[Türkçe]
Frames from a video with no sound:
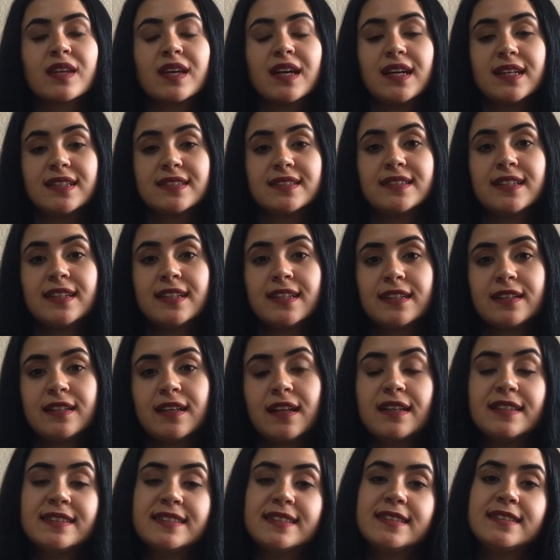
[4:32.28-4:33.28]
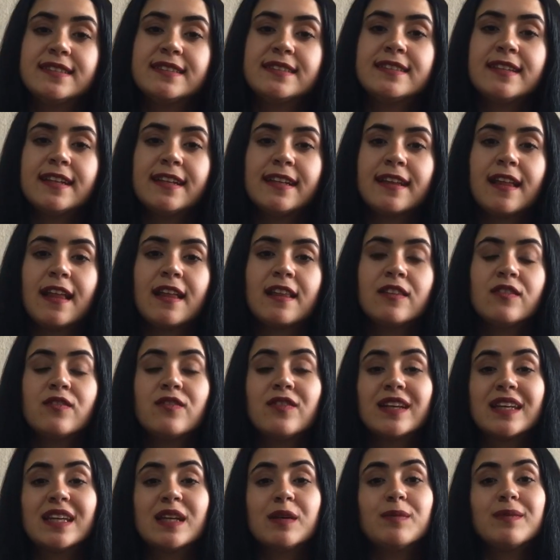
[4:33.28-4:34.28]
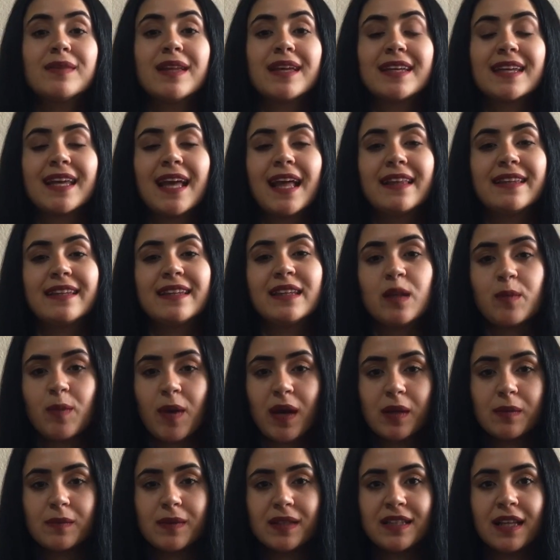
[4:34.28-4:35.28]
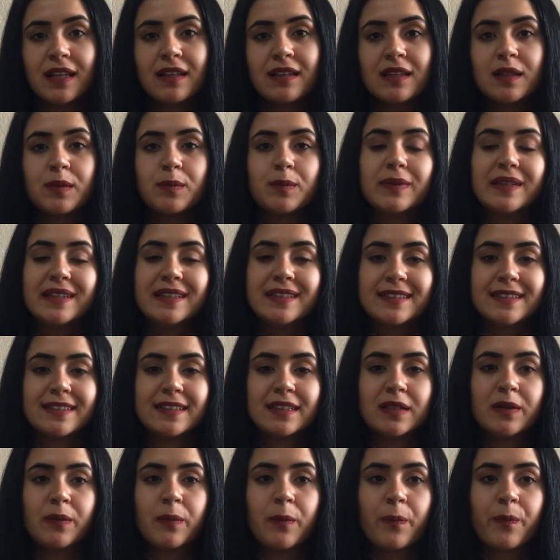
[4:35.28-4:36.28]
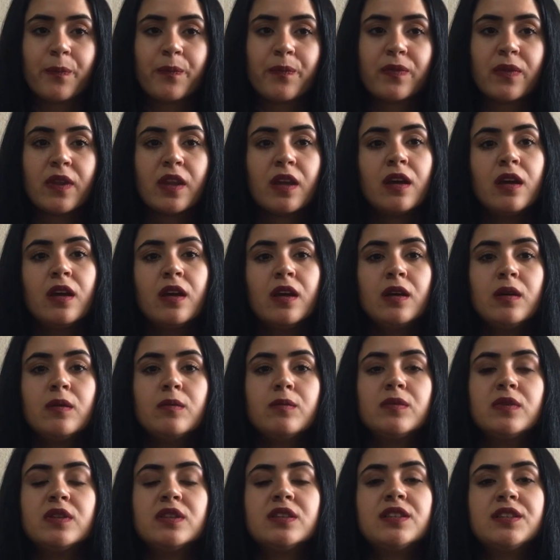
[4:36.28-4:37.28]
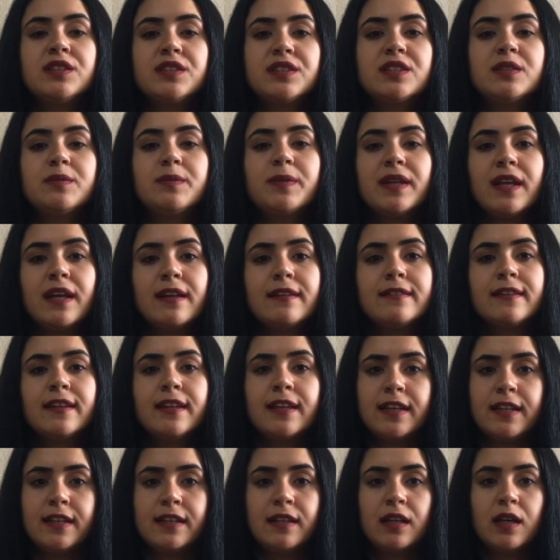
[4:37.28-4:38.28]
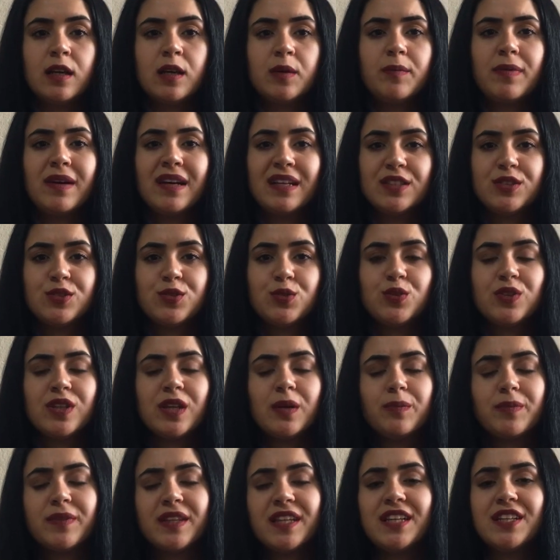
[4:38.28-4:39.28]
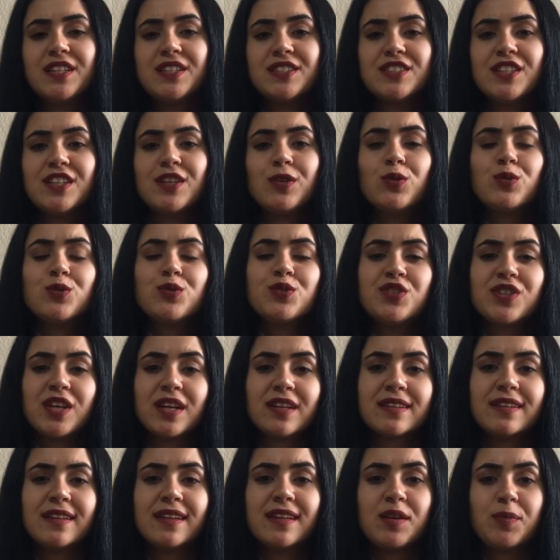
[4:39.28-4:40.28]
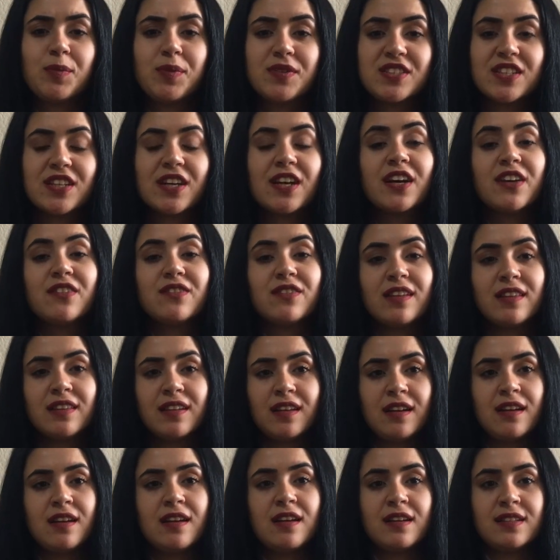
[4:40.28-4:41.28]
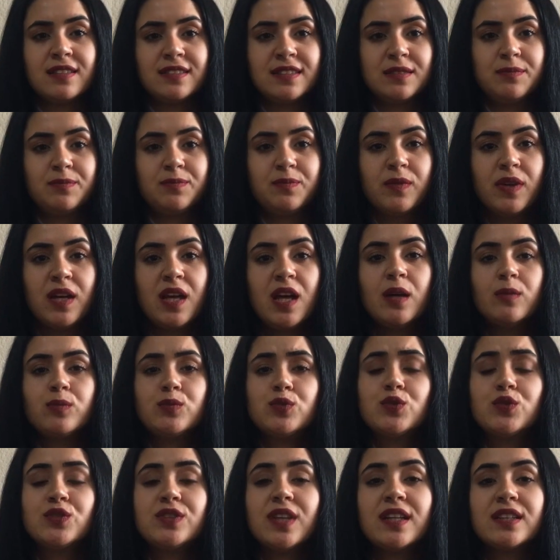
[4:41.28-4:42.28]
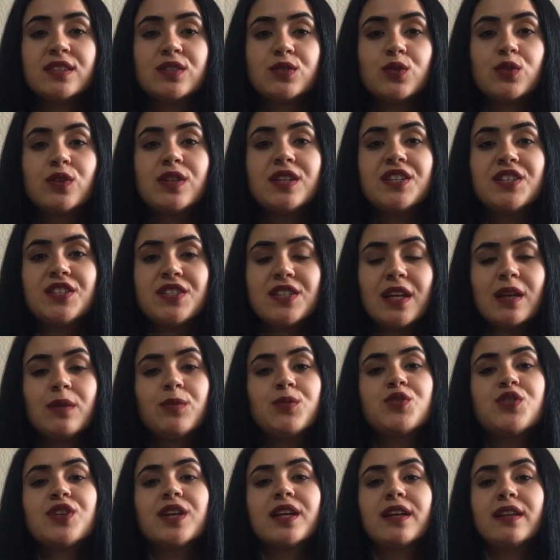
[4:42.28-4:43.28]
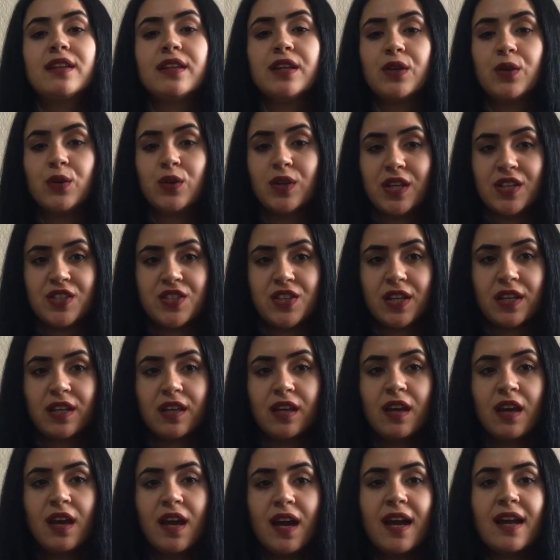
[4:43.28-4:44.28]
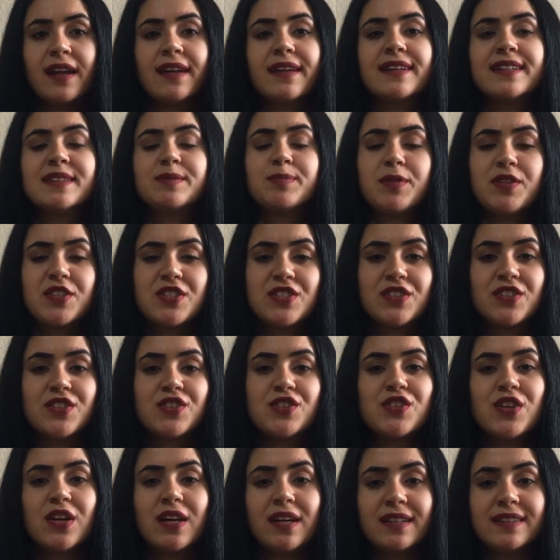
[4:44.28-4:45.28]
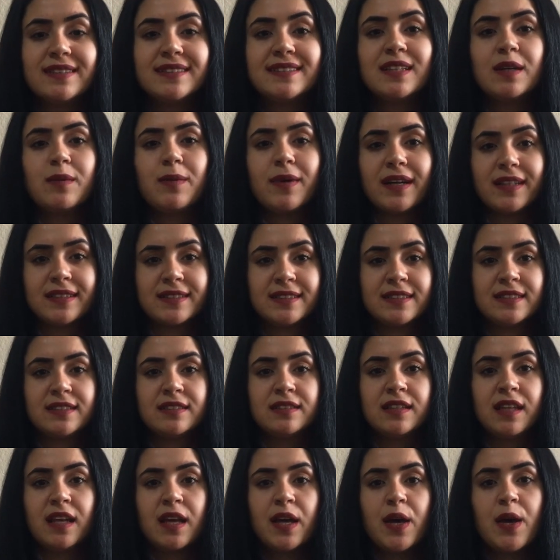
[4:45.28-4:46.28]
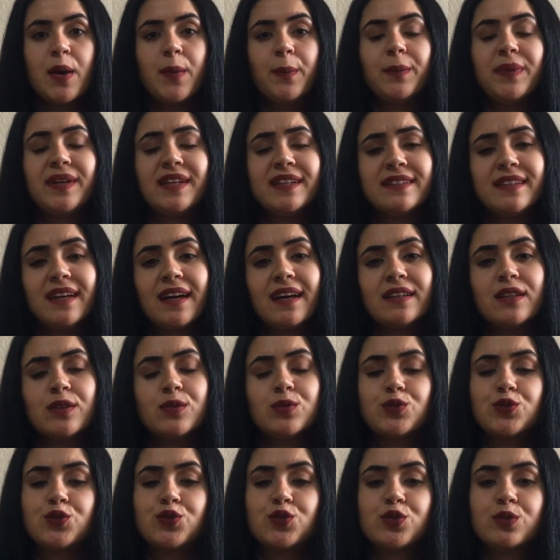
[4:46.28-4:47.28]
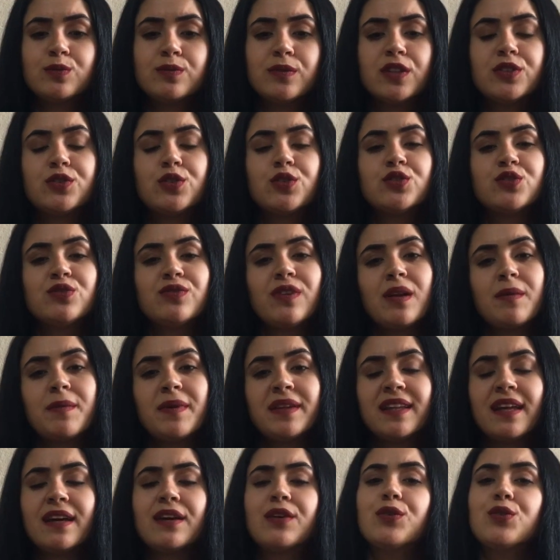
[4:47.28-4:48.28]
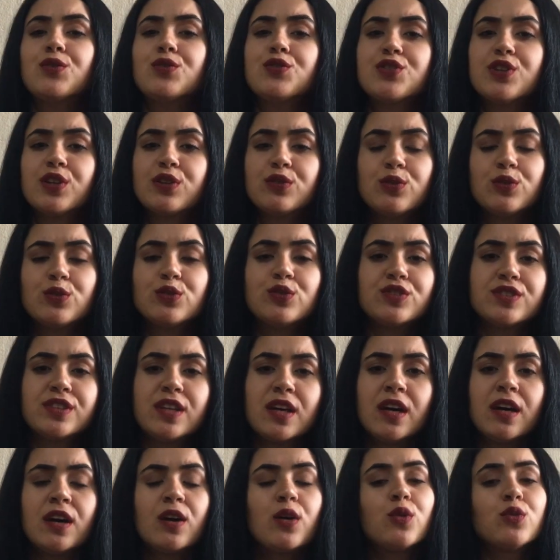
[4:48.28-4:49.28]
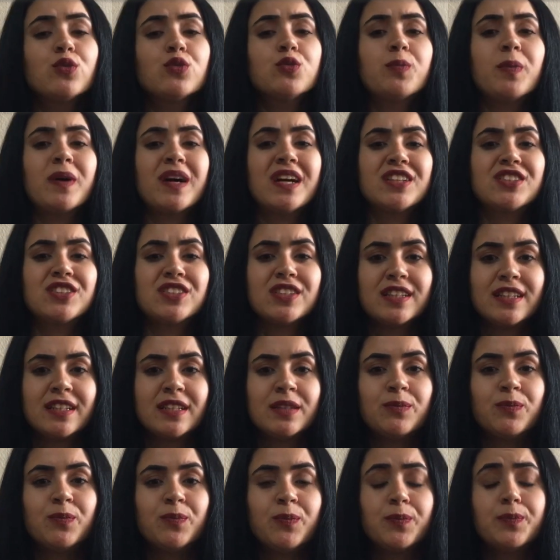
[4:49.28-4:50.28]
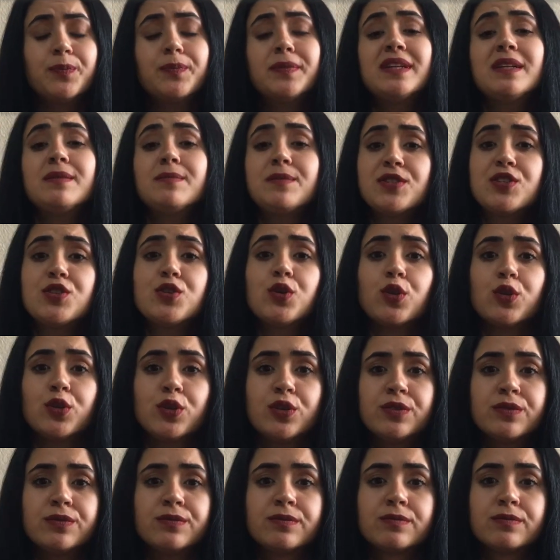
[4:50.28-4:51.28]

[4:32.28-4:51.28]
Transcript: Aslan kral sesin nereden ve kimden geldiğine bakmadan bağırdı. Bana işi bilen değil. Ben şunu yap deyince onu şak diye yapacak hayvanlar lazım. Bundan sonra işler bu şekilde yürüyecek. Herkes başının çaresine baksın.'' Bir daha da huzurumda söz vermeden konuşan olursa onu parçalarım. Bilmiş olun.